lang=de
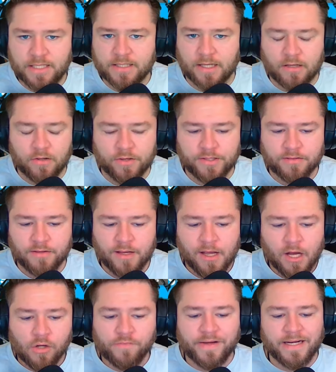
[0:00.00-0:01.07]
dran, Leute.
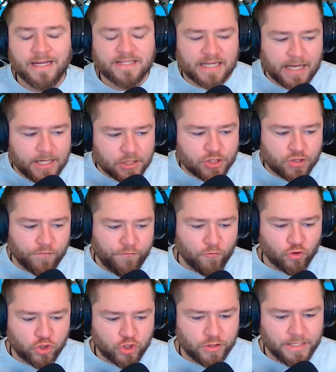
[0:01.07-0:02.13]
Und wenn das alles so
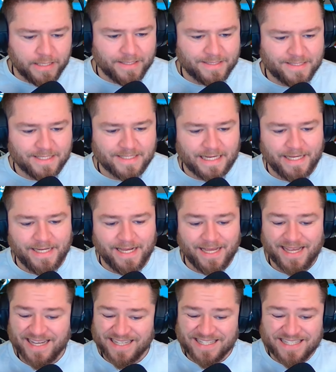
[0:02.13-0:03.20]
funktioniert, ist das eine
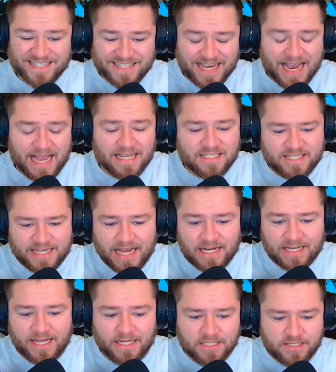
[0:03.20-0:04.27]
sehr, sehr
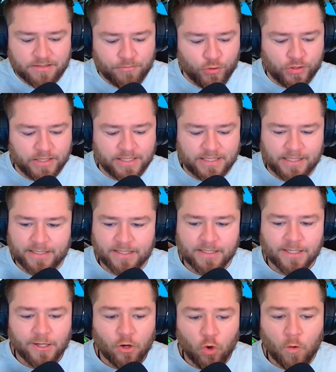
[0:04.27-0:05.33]
krasse Möglichkeit,
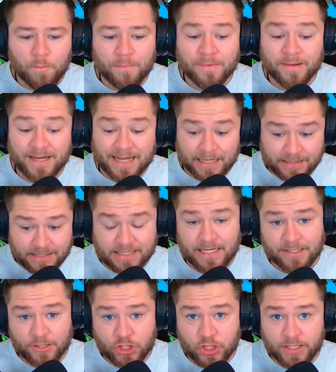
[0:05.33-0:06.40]
um ganz,
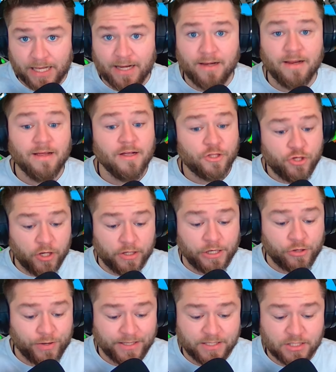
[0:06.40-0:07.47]
ganz schnell Turkey
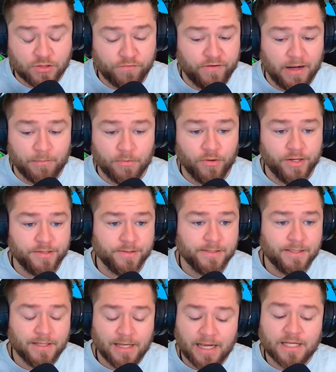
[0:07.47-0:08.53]
Crates zu farmen, Leute.
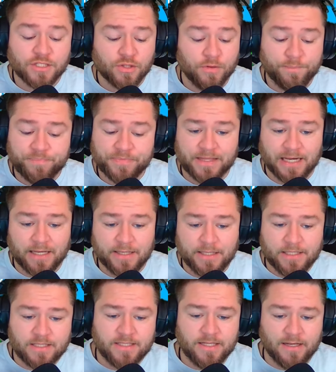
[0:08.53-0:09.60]
Also dann ist äh,